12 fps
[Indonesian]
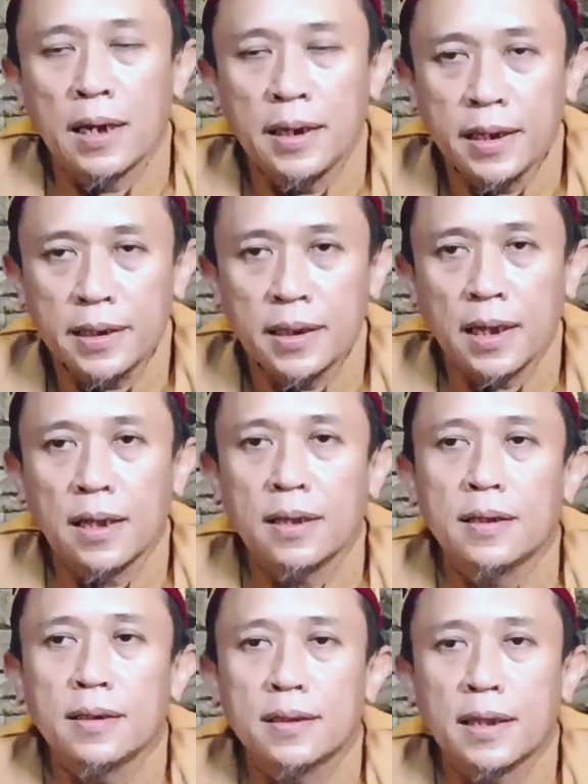
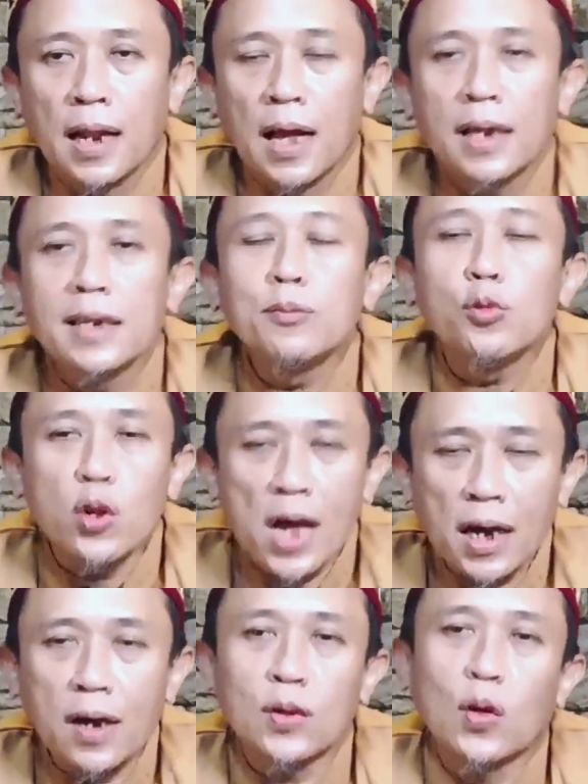adiknya telah
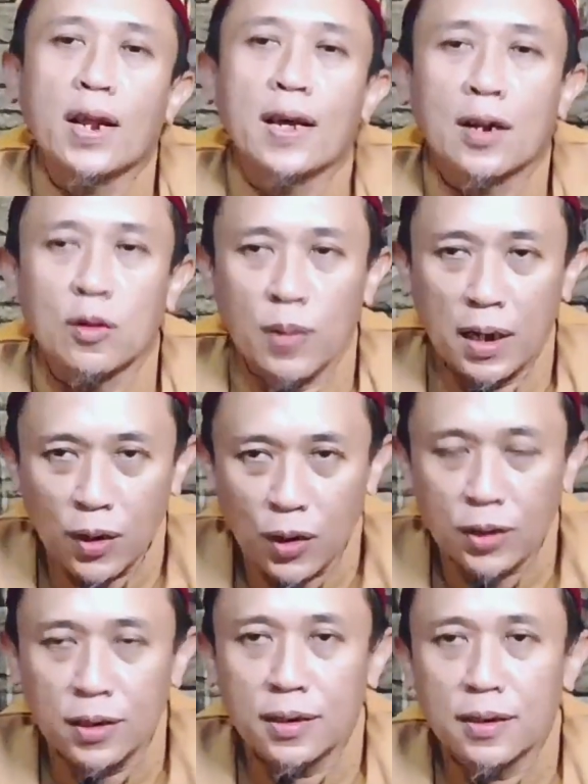dimuliakan oleh
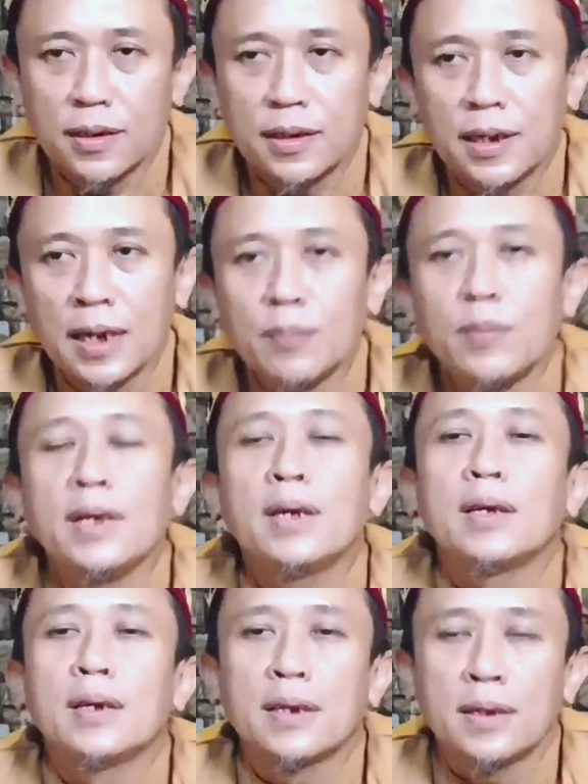Ramadan
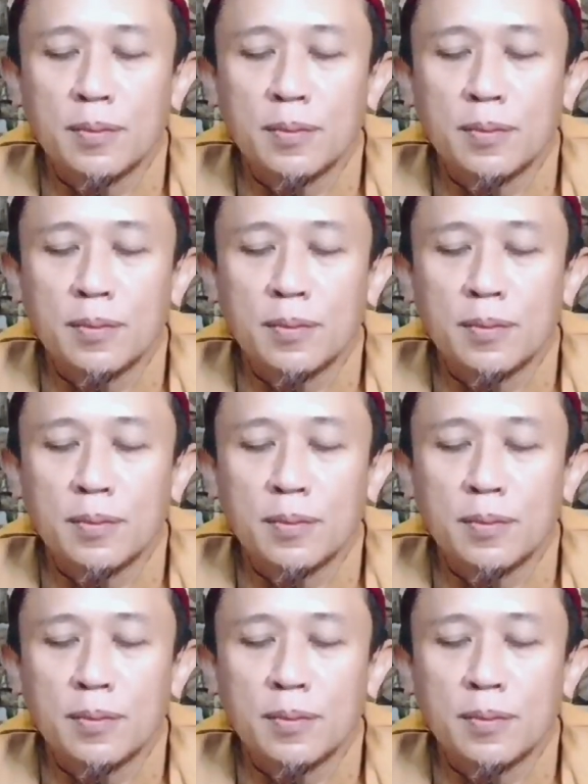lebih